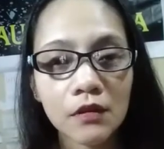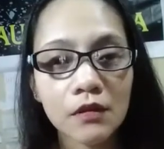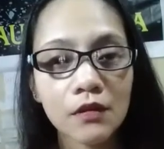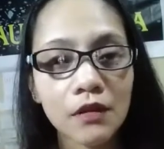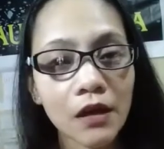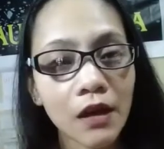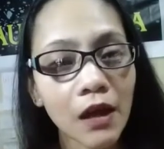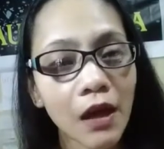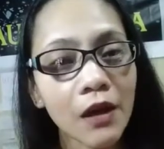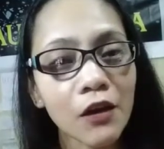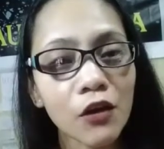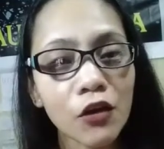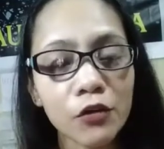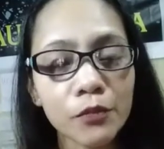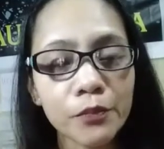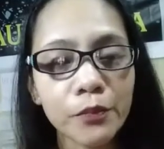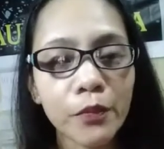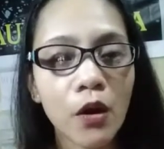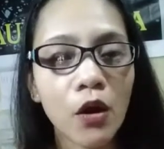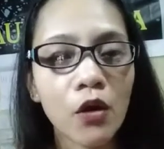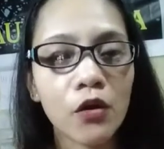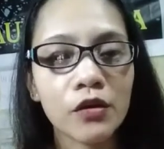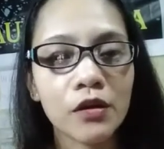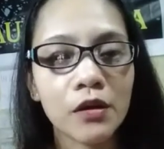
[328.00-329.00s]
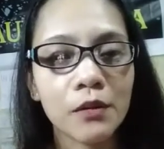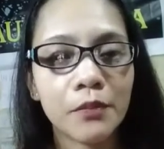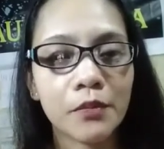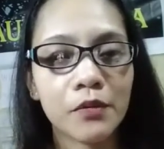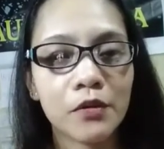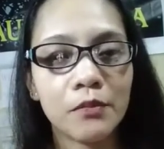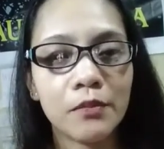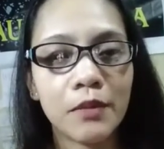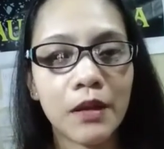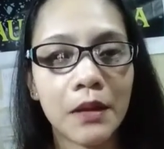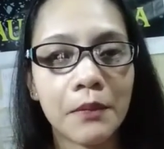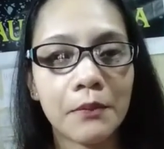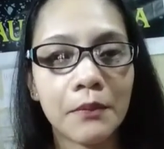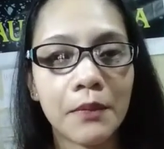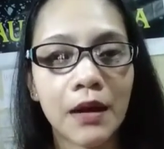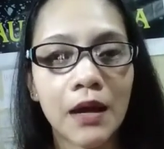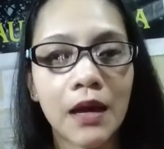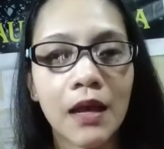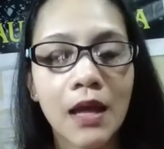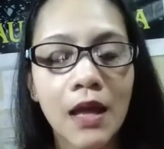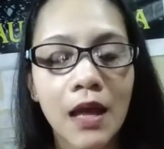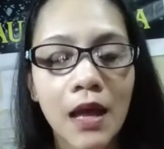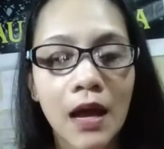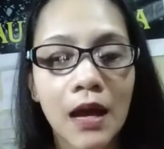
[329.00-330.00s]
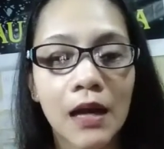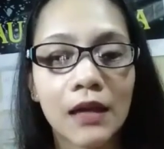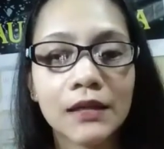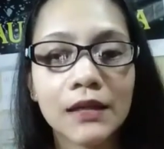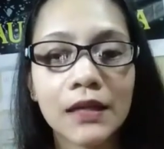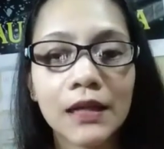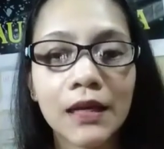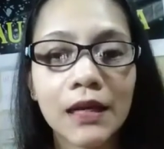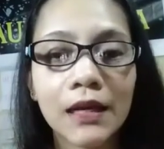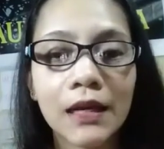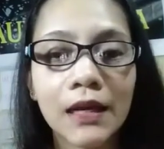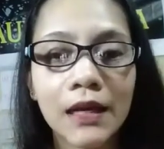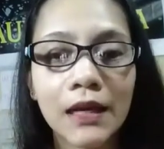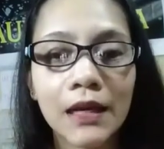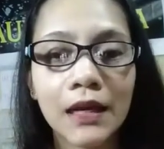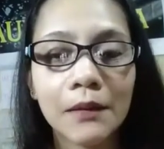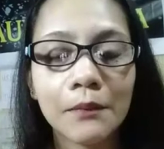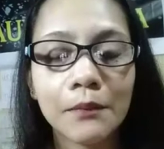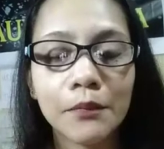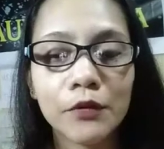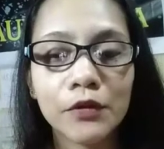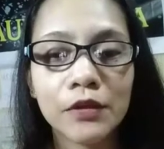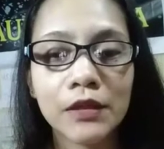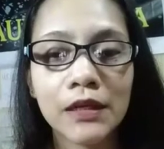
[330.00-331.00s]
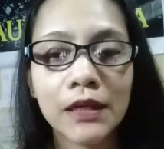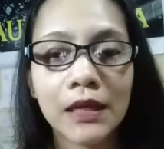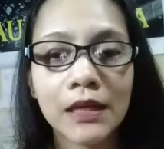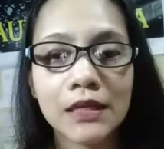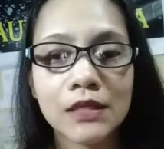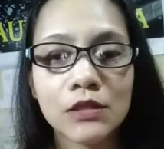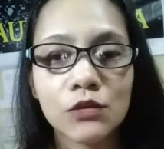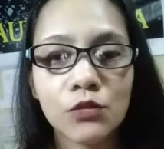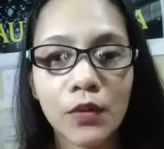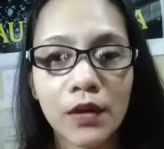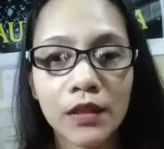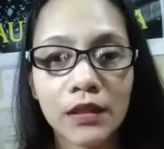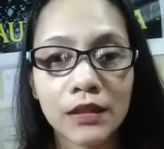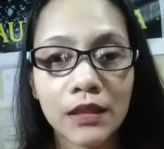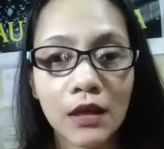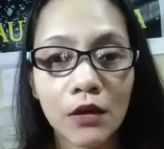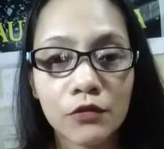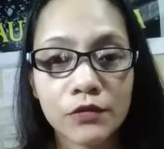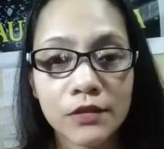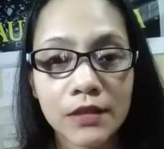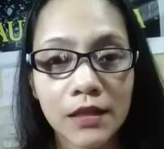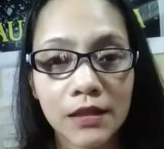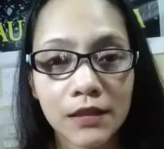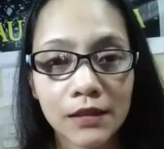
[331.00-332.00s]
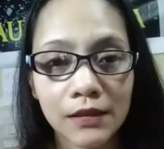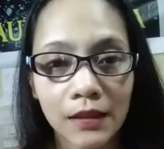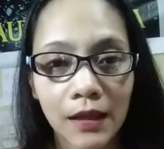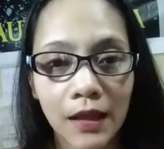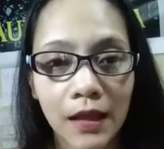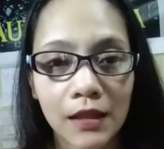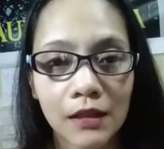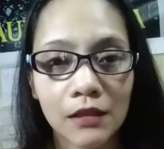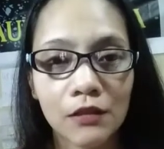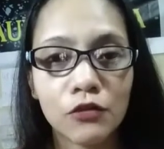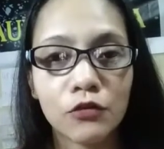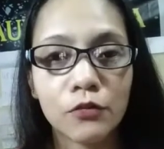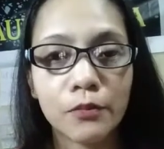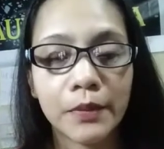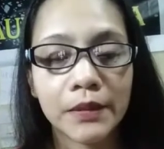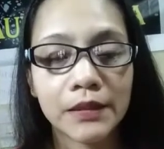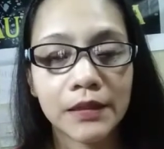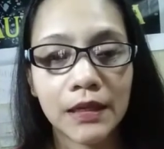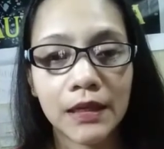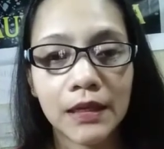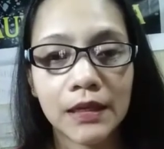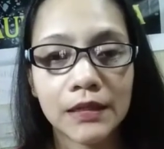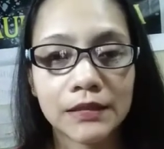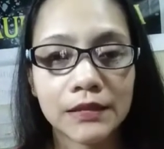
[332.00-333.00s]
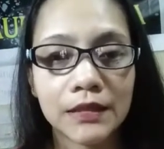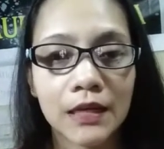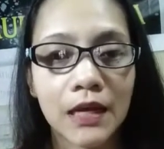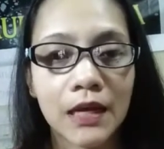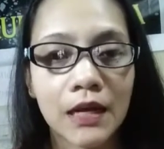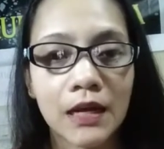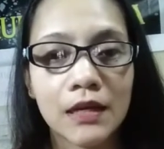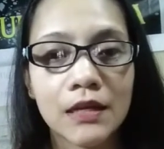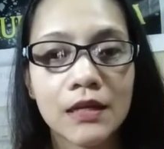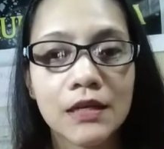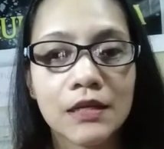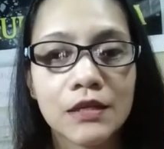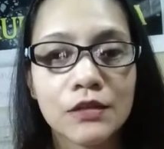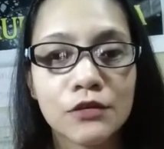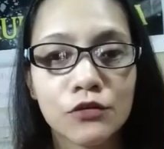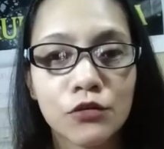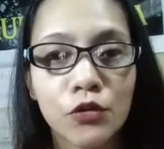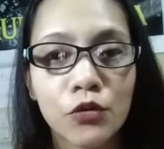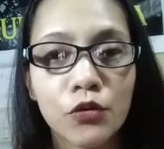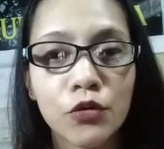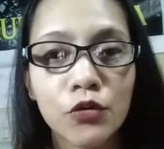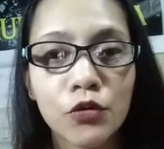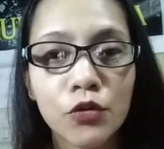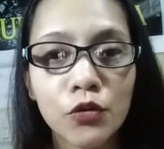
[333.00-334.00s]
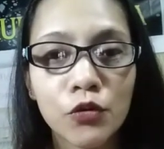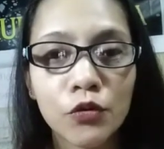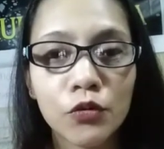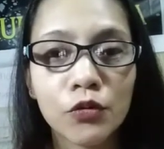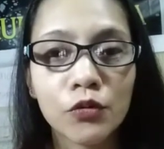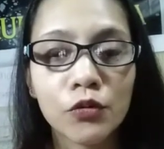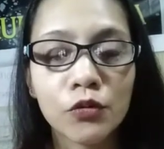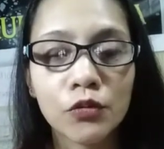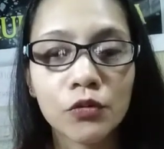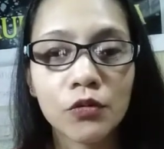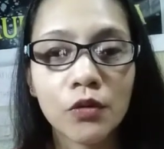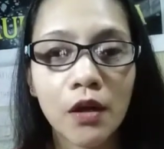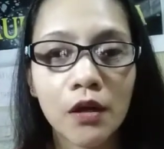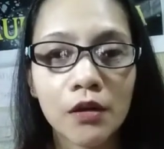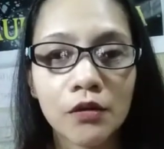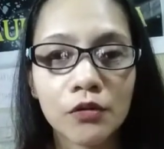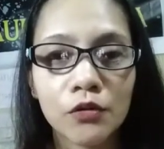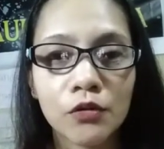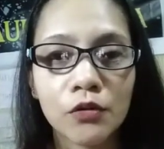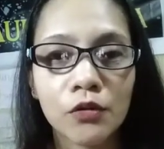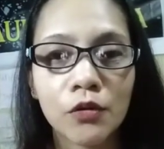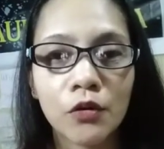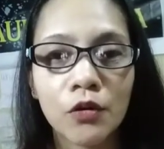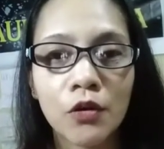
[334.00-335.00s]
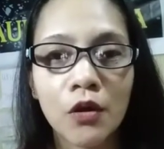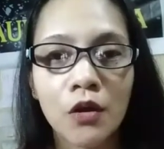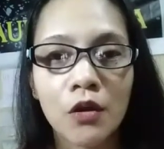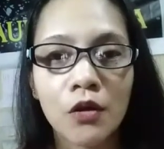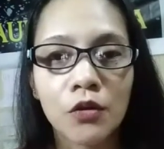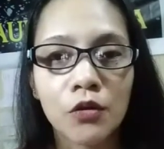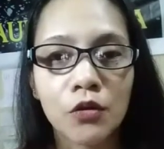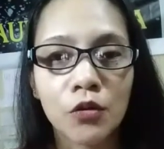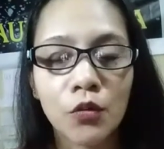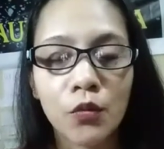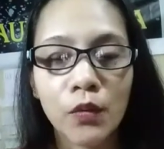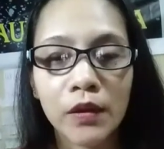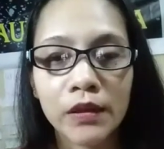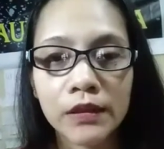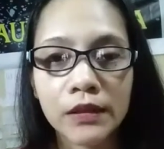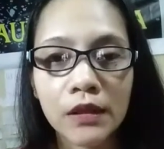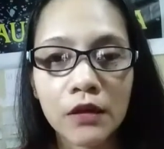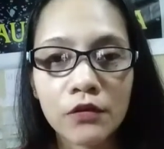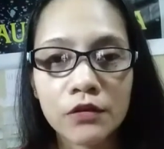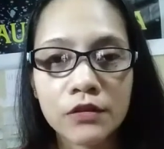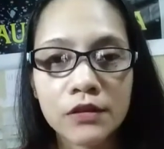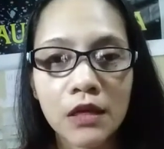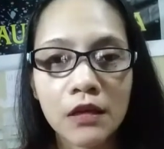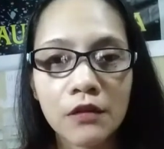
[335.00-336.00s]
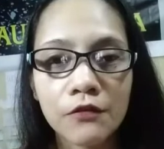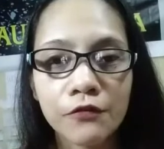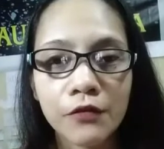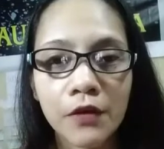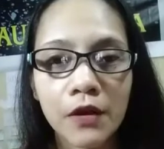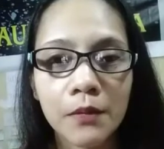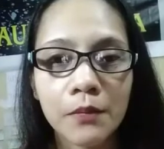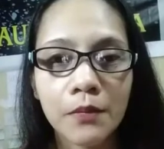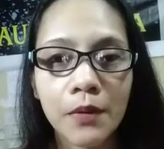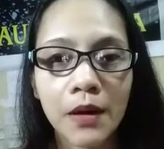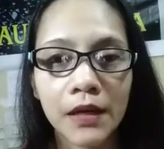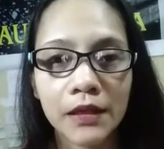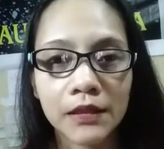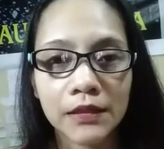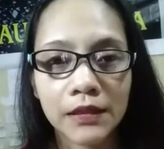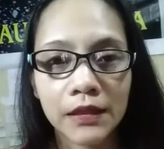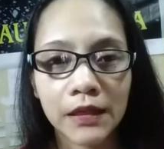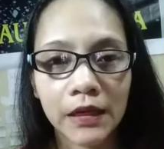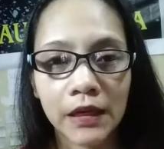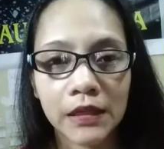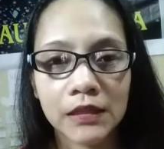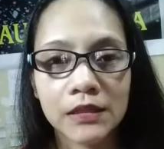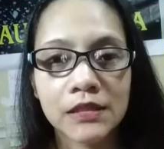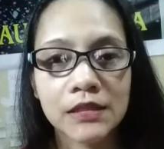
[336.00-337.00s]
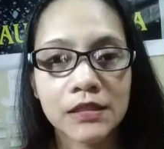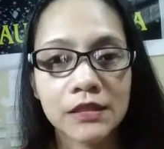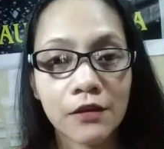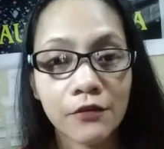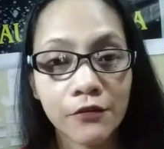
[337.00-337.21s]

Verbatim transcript: nagkaroon po ako ng problema. Ang nilagay lang po nila is 1,010 yung padala niya. So, yung ano, yung 1,517,